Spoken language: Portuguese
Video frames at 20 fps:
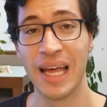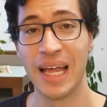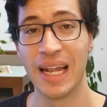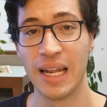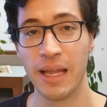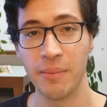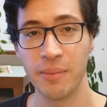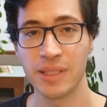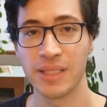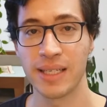
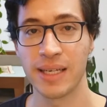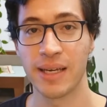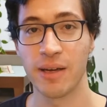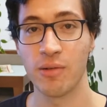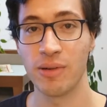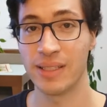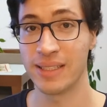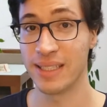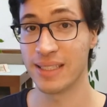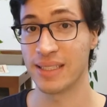Lembre-se que
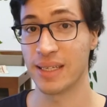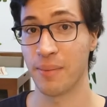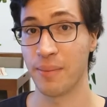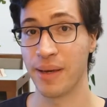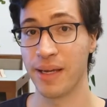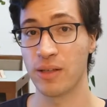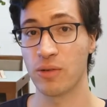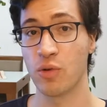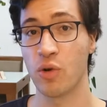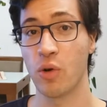o
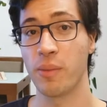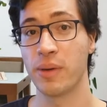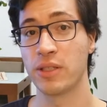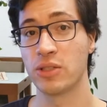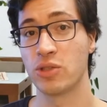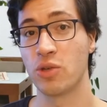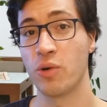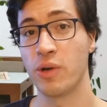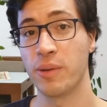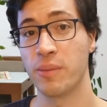licenciamento
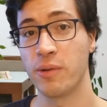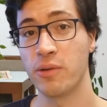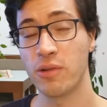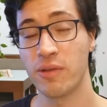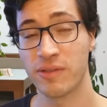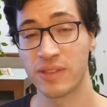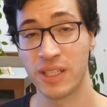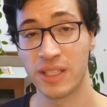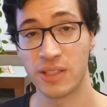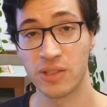começou em
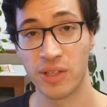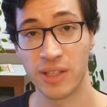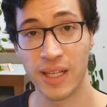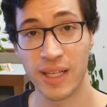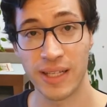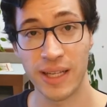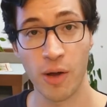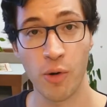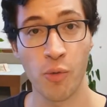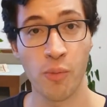
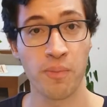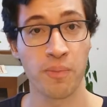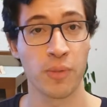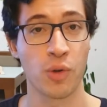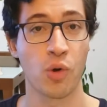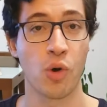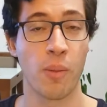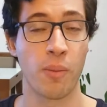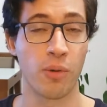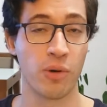1981,
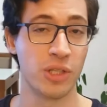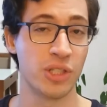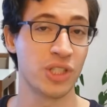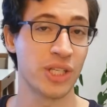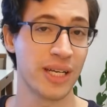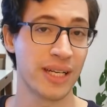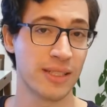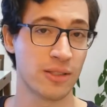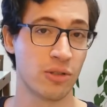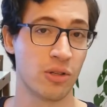com a
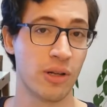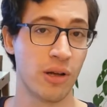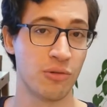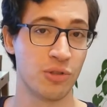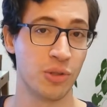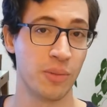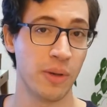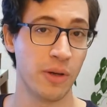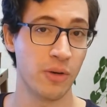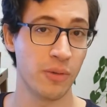Política Nacional
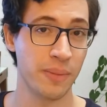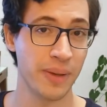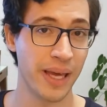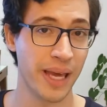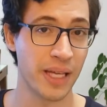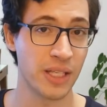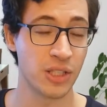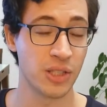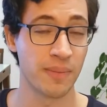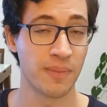de Meio
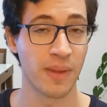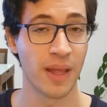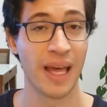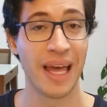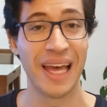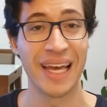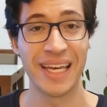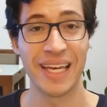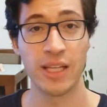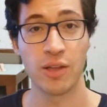Ambiente,
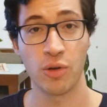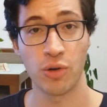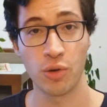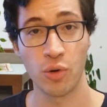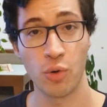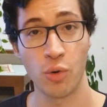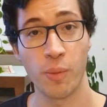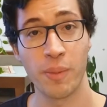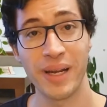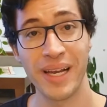que
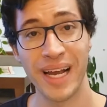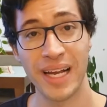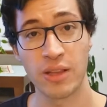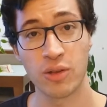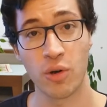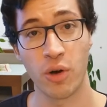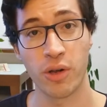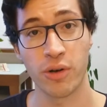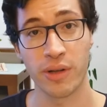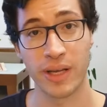tornou
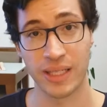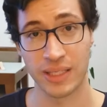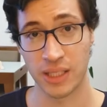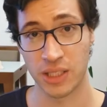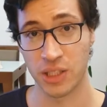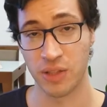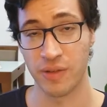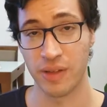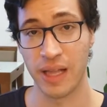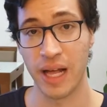obrigatório que as
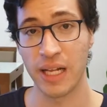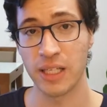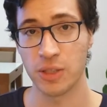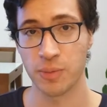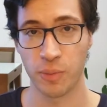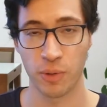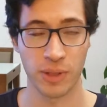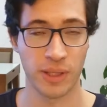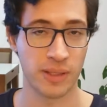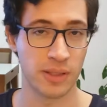atividades
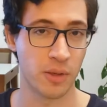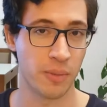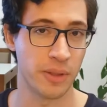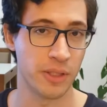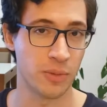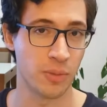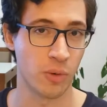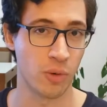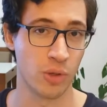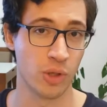
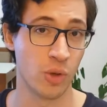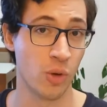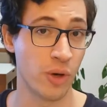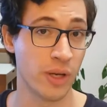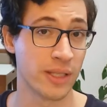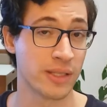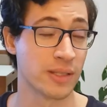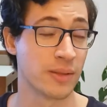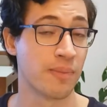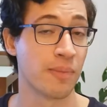potencialmente
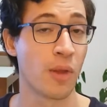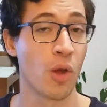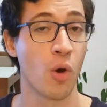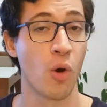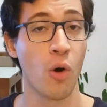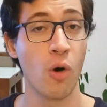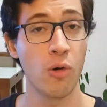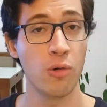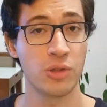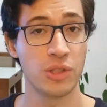poluidoras
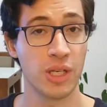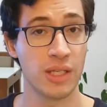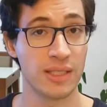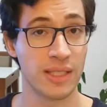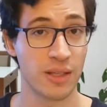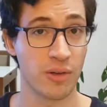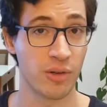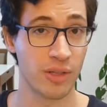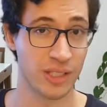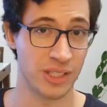ou
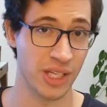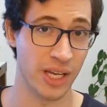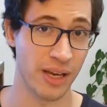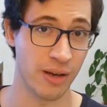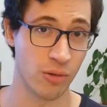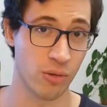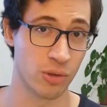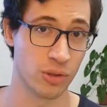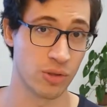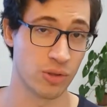utilizadoras de
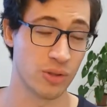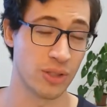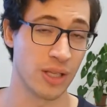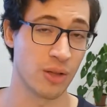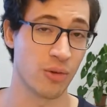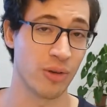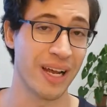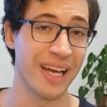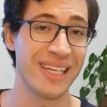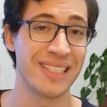recursos
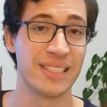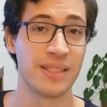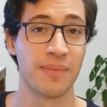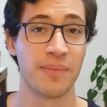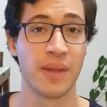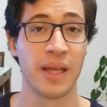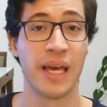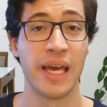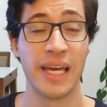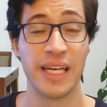naturais
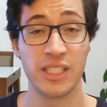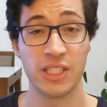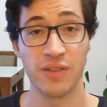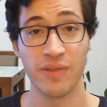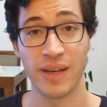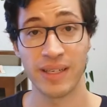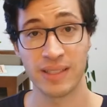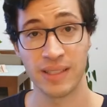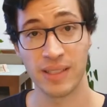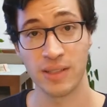
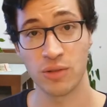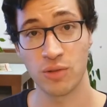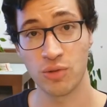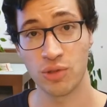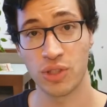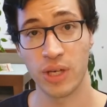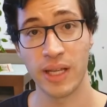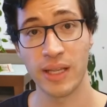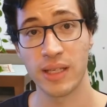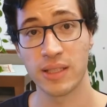estivessem
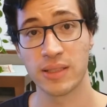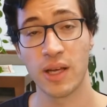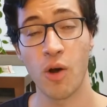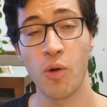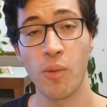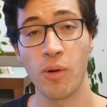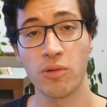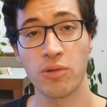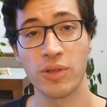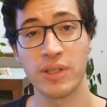sujeitas a
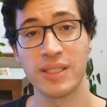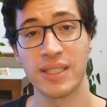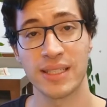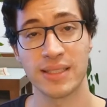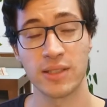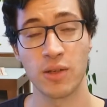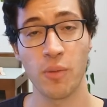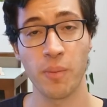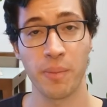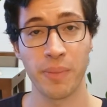uma
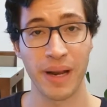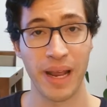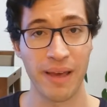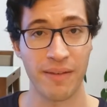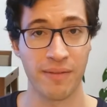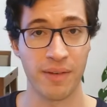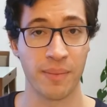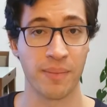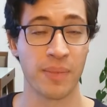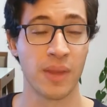autorização
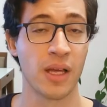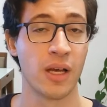prévia